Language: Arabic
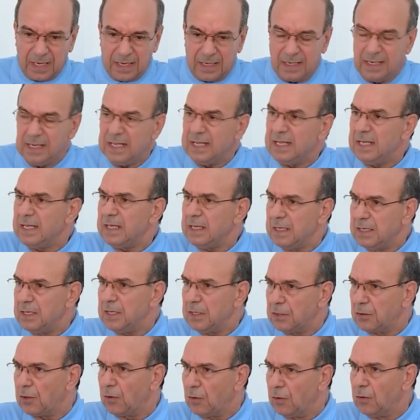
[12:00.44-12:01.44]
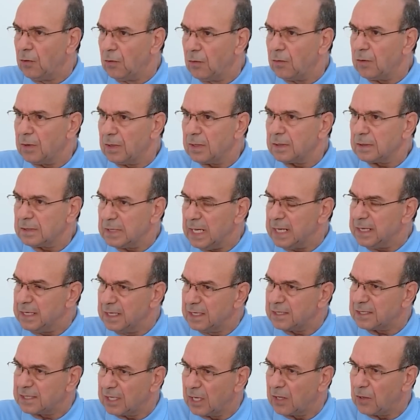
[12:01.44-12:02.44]
اللي يظنوا
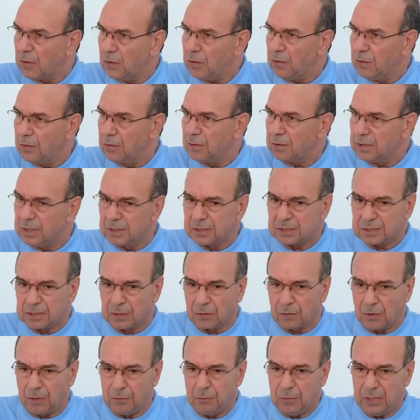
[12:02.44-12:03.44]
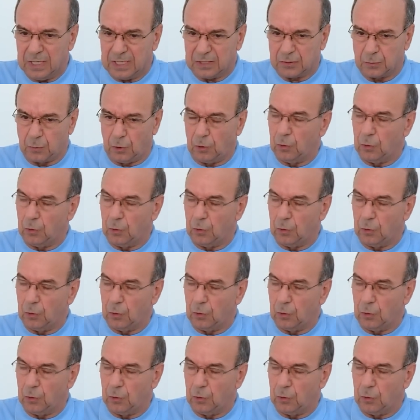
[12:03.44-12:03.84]
ينسى روحه ينسى روحه يحسب